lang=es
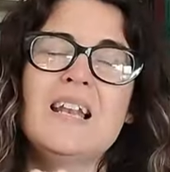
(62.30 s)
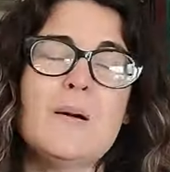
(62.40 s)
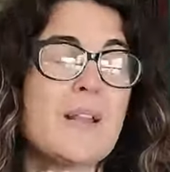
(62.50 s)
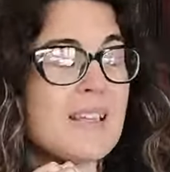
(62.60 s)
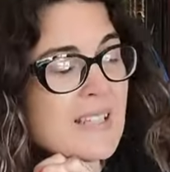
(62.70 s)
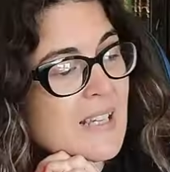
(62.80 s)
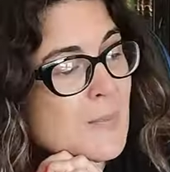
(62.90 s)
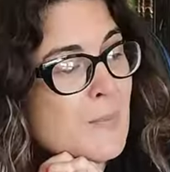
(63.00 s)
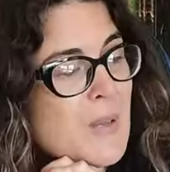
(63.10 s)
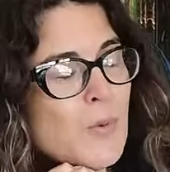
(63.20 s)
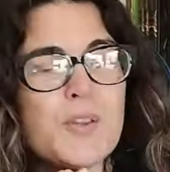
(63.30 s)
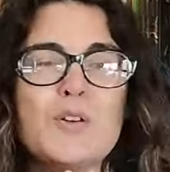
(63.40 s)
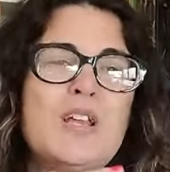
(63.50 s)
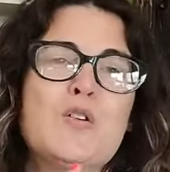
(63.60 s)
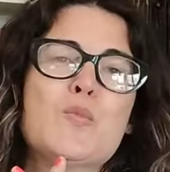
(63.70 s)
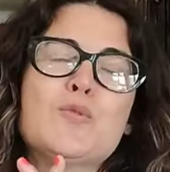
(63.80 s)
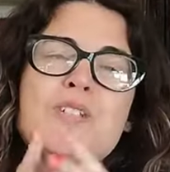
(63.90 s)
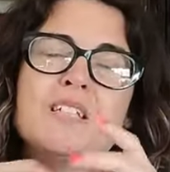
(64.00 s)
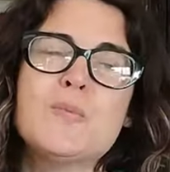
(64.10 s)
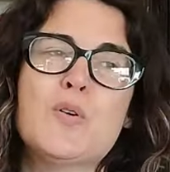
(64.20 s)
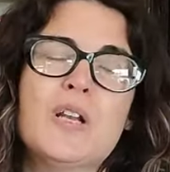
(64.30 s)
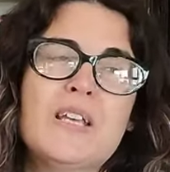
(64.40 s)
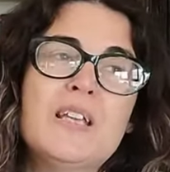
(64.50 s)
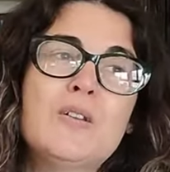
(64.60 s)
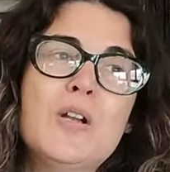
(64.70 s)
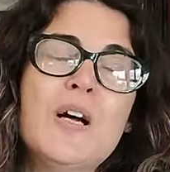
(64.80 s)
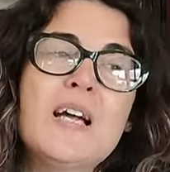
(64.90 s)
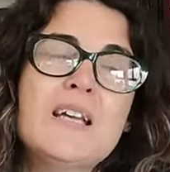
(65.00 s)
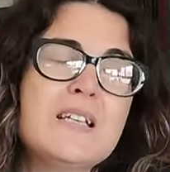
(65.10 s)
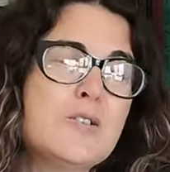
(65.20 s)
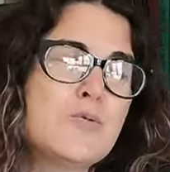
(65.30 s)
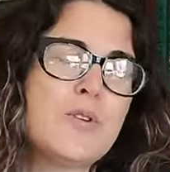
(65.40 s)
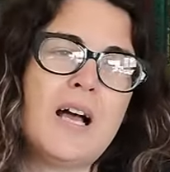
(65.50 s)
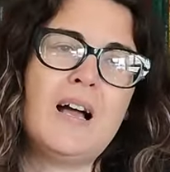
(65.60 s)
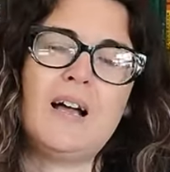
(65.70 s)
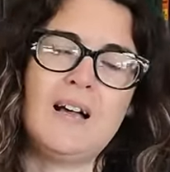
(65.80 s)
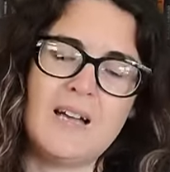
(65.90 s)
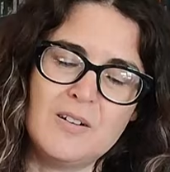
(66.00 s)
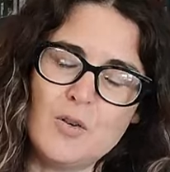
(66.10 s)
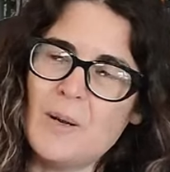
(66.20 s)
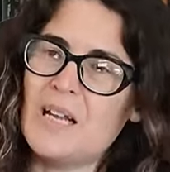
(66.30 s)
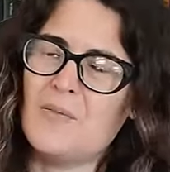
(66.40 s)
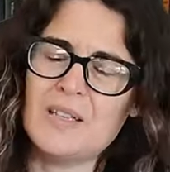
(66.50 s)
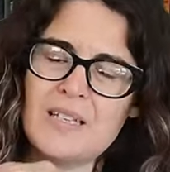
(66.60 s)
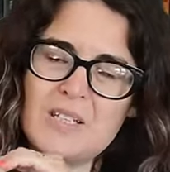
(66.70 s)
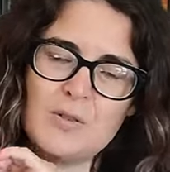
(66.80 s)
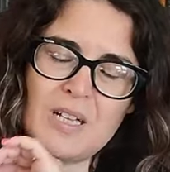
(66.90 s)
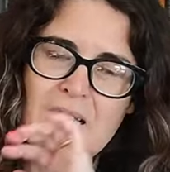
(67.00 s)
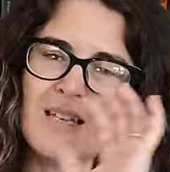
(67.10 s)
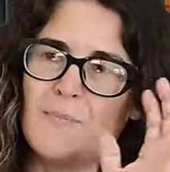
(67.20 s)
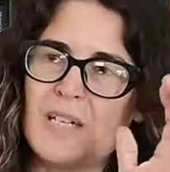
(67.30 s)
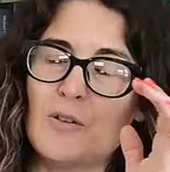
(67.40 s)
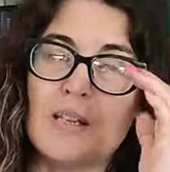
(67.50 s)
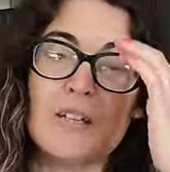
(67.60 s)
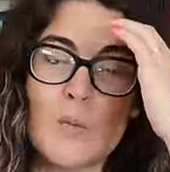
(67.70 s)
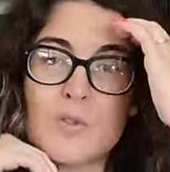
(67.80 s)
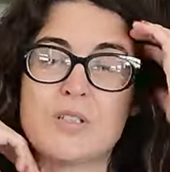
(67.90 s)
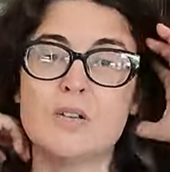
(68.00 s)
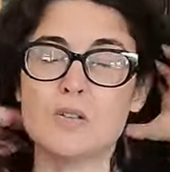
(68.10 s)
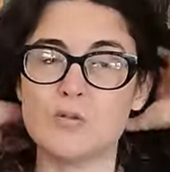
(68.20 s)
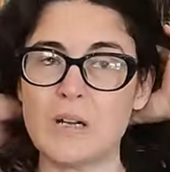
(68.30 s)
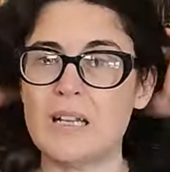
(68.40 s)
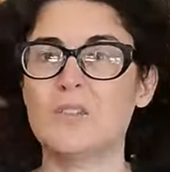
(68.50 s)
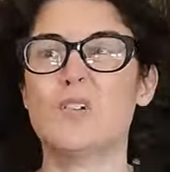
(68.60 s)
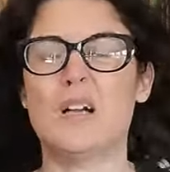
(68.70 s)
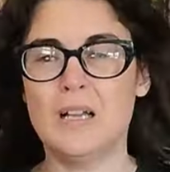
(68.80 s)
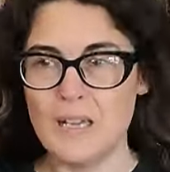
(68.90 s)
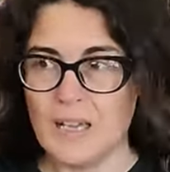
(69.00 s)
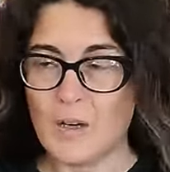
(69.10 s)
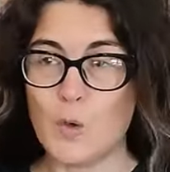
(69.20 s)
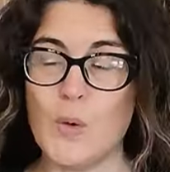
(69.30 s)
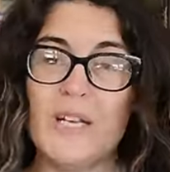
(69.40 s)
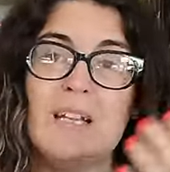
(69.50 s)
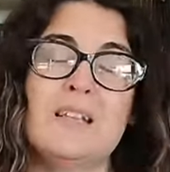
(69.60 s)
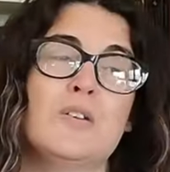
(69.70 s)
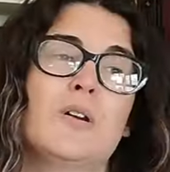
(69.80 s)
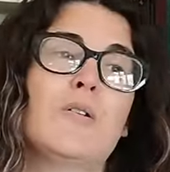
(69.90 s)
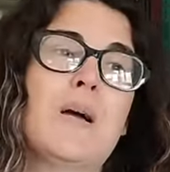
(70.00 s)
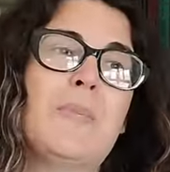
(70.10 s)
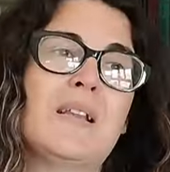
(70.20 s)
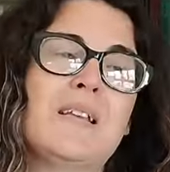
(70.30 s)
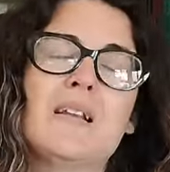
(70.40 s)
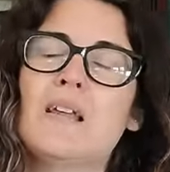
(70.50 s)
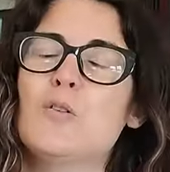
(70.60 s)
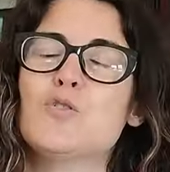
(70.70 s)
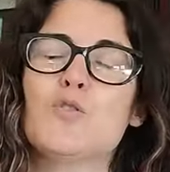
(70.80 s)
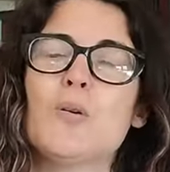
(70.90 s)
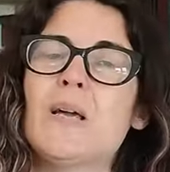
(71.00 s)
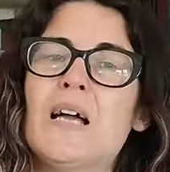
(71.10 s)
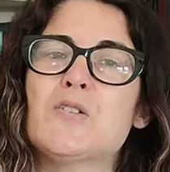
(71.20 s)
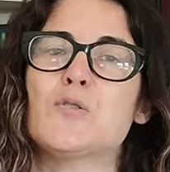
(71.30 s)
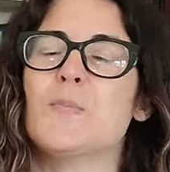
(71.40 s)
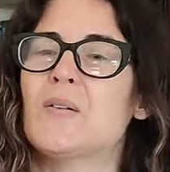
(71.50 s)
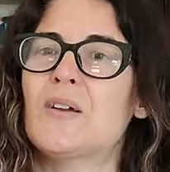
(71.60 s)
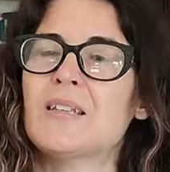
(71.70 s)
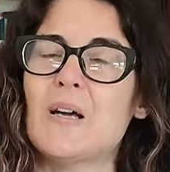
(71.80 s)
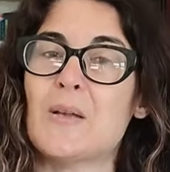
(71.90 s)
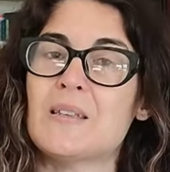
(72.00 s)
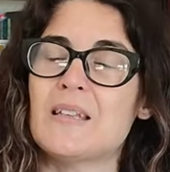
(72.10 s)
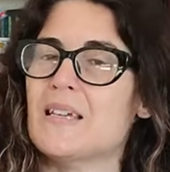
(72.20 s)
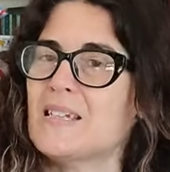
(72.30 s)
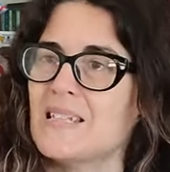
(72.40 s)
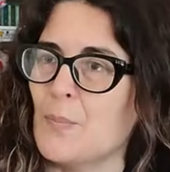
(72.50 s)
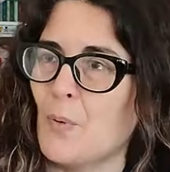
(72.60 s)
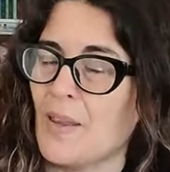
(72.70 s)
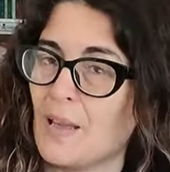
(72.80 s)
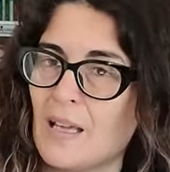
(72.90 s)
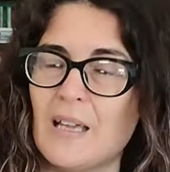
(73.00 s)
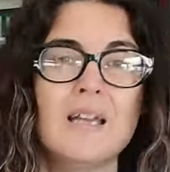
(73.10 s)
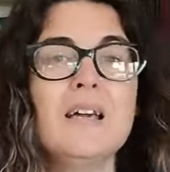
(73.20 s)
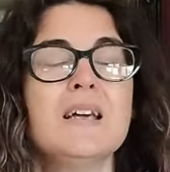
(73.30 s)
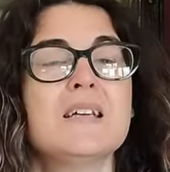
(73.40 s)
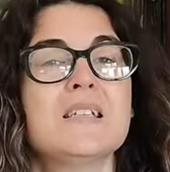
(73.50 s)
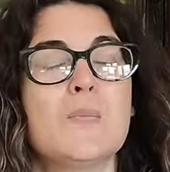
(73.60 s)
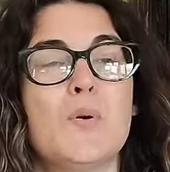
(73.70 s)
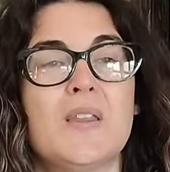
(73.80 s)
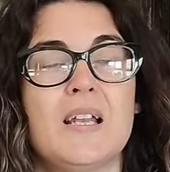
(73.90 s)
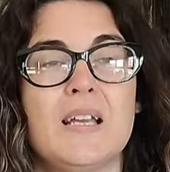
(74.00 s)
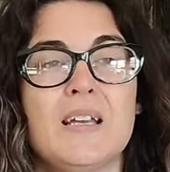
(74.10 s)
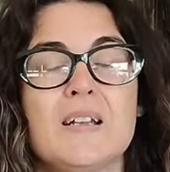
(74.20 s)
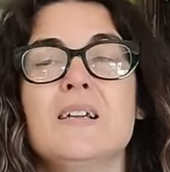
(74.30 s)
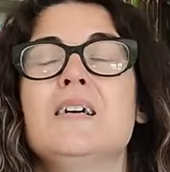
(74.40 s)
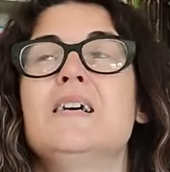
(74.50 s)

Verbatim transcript: La verdad es que me he emocionado muchísimo leyéndola. Es una novela fantasiosa impresionante, como os digo, es una lectura juvenil. Yo creo que a partir de 8 o 9 años perfectamente se puede, se puede leer.